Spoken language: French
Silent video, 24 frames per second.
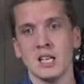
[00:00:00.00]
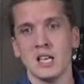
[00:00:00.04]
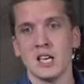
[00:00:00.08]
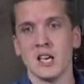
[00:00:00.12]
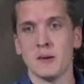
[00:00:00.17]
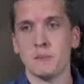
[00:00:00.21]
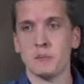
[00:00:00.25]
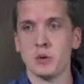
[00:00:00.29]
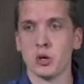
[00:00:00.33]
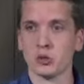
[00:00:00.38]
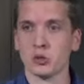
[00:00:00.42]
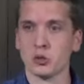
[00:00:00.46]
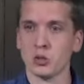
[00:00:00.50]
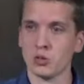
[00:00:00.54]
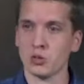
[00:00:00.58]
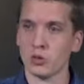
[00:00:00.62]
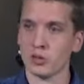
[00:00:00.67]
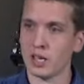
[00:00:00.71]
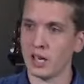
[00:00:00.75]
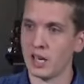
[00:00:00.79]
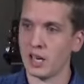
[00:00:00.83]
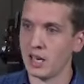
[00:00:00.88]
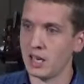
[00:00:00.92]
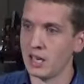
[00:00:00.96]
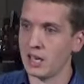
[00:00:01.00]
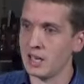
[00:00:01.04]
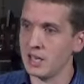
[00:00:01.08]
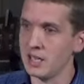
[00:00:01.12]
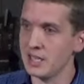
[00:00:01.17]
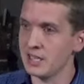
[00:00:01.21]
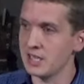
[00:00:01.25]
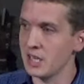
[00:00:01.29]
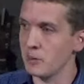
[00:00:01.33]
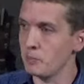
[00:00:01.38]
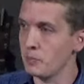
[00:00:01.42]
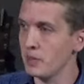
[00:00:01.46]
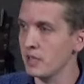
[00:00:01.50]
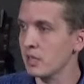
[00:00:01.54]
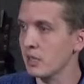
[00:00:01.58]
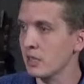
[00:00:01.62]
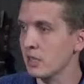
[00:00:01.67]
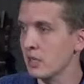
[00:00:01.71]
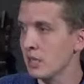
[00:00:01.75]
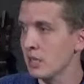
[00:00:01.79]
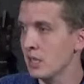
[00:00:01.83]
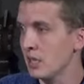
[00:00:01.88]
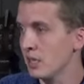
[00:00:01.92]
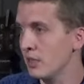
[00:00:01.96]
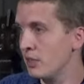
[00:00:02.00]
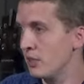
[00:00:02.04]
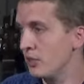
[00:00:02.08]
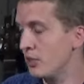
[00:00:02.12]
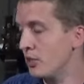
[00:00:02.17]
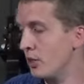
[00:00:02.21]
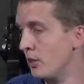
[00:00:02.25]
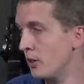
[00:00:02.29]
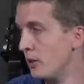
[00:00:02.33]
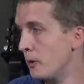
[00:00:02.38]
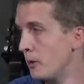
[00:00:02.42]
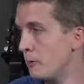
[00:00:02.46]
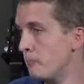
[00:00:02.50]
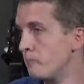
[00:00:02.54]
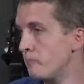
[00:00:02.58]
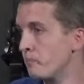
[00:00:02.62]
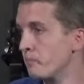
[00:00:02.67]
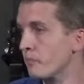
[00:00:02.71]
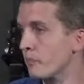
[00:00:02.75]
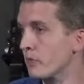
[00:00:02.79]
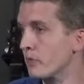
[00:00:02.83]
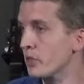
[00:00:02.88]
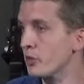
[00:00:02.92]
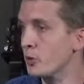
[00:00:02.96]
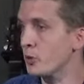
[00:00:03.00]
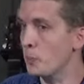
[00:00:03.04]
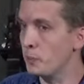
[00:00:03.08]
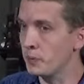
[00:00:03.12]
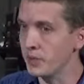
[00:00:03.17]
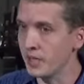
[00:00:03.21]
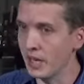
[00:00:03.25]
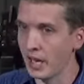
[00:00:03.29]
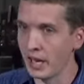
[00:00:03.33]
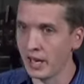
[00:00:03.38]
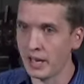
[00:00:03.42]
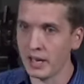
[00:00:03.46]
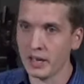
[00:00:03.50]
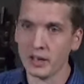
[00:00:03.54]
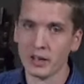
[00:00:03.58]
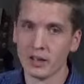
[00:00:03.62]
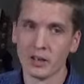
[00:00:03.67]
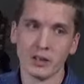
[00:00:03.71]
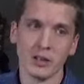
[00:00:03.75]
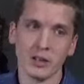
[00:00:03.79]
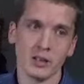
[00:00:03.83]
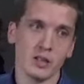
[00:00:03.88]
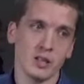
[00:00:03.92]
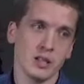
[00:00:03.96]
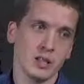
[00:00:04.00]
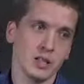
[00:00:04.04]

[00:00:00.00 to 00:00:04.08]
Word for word: et puis ensuite, on a les épîtres de, Pierre,